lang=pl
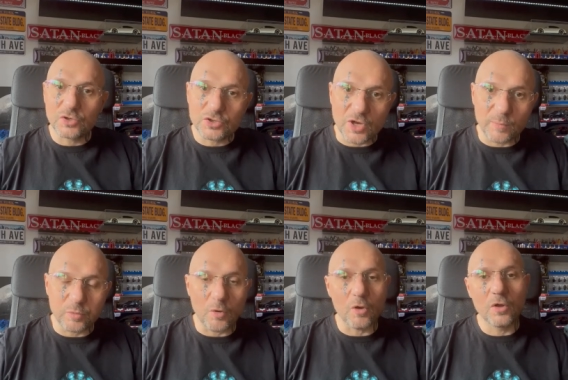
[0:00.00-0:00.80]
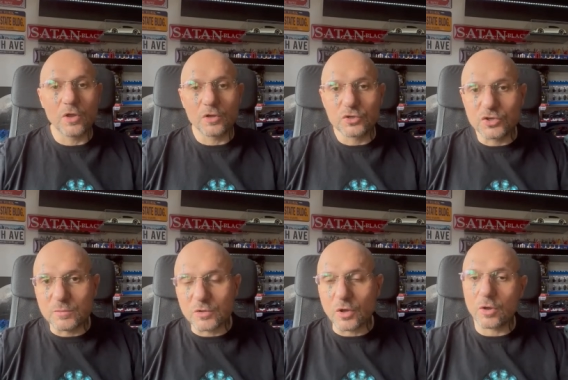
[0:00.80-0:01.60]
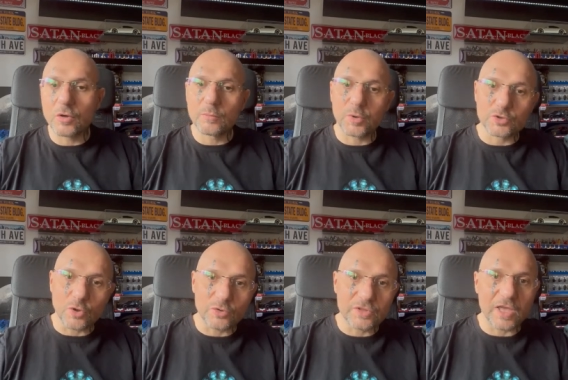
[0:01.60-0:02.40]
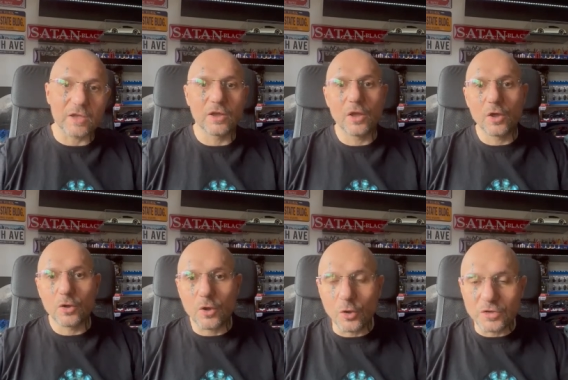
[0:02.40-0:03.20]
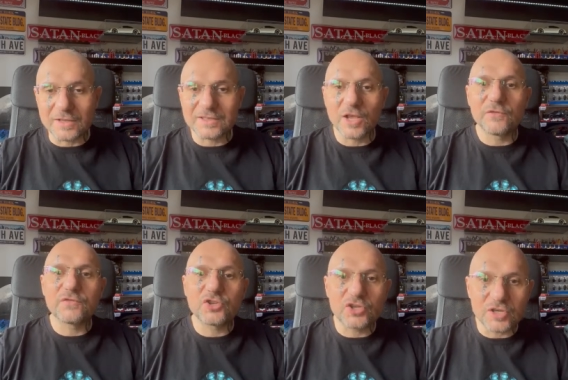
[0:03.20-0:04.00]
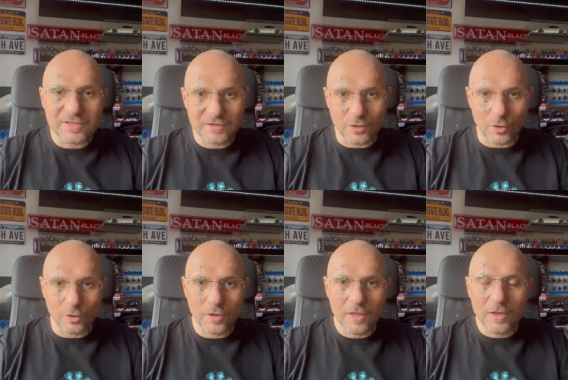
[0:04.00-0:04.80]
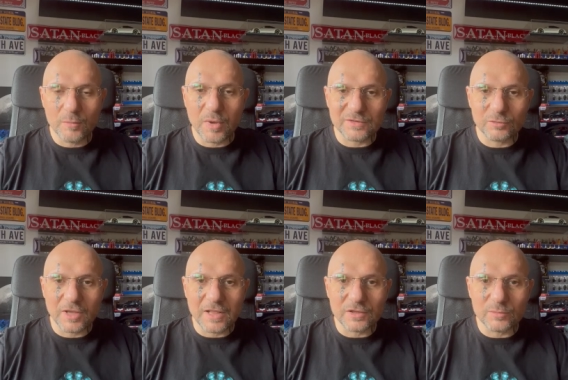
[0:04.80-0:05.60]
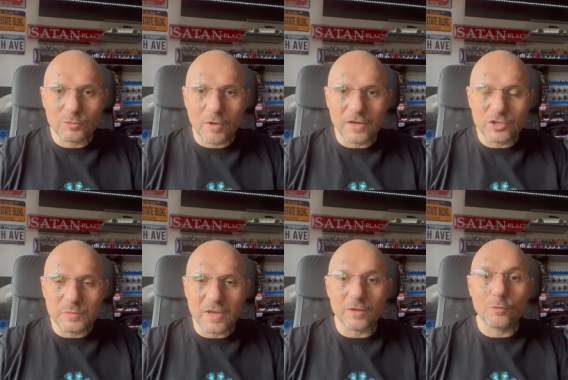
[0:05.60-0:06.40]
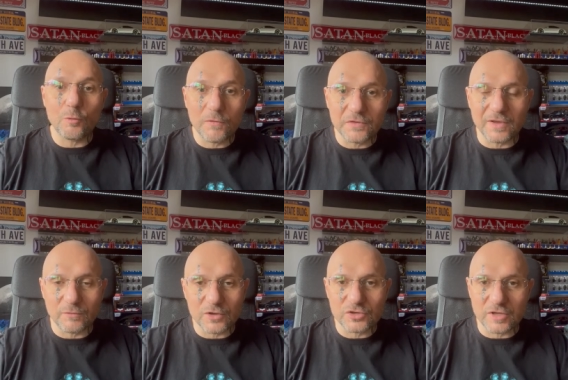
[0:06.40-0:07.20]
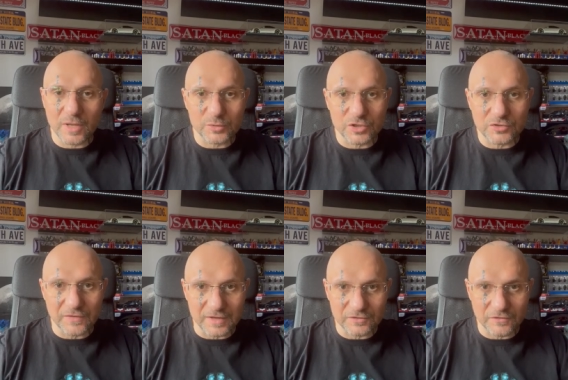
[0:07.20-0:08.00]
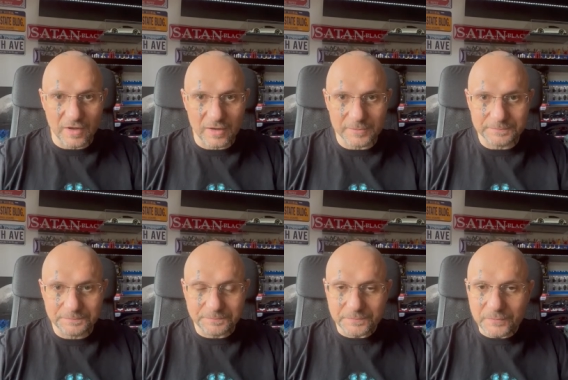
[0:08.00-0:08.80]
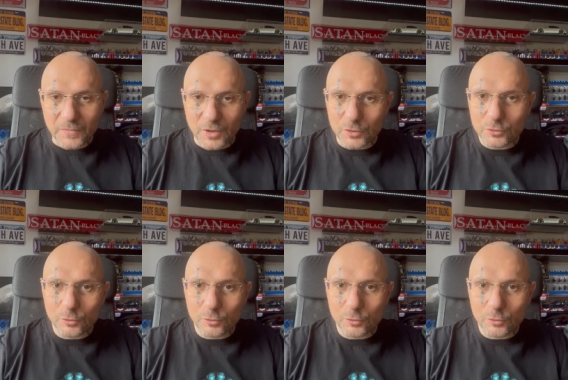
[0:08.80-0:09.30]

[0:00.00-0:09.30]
ciepło, zimno, początek, koniec. Wszystko bazuje na tym dualizmie, głównie właśnie na przeciwieństwach. I